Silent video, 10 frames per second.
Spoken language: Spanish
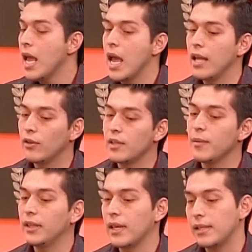Entonces,
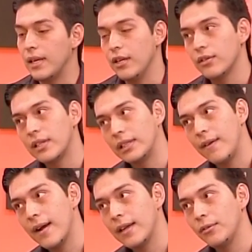mientras el niño está
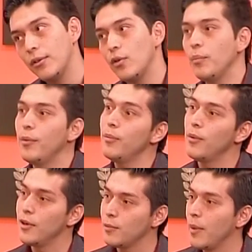trabajando en grupo,
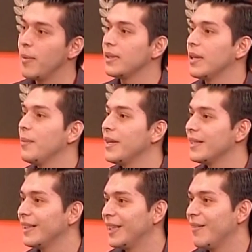pues los papás también
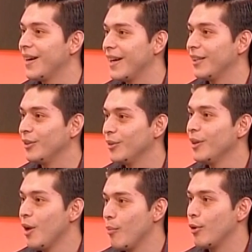están trabajando
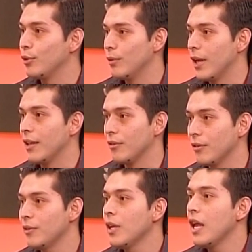por su lado,
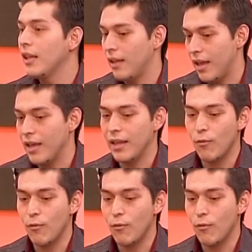¿no? Eh, de